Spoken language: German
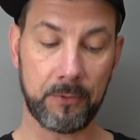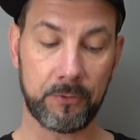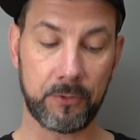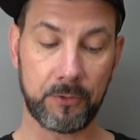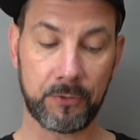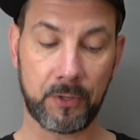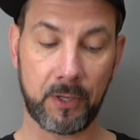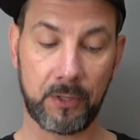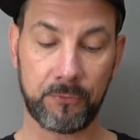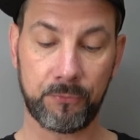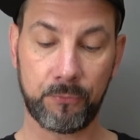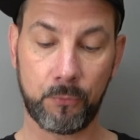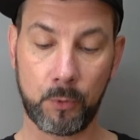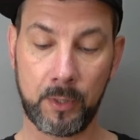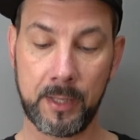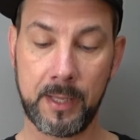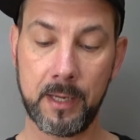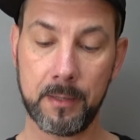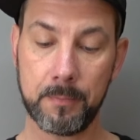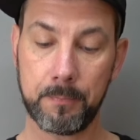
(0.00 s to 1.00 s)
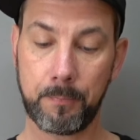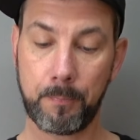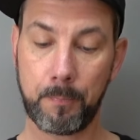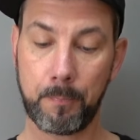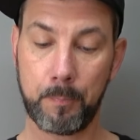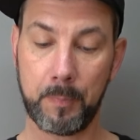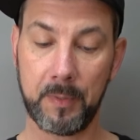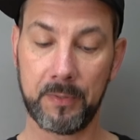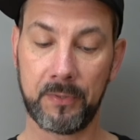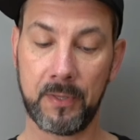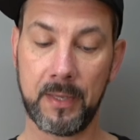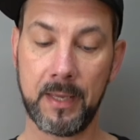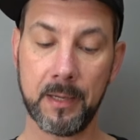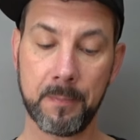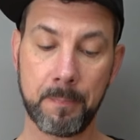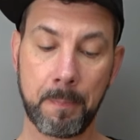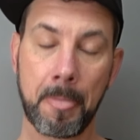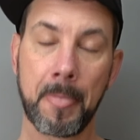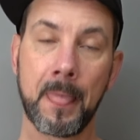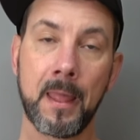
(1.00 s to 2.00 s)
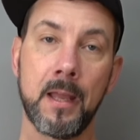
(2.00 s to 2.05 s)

also das heißt von hier bis hier.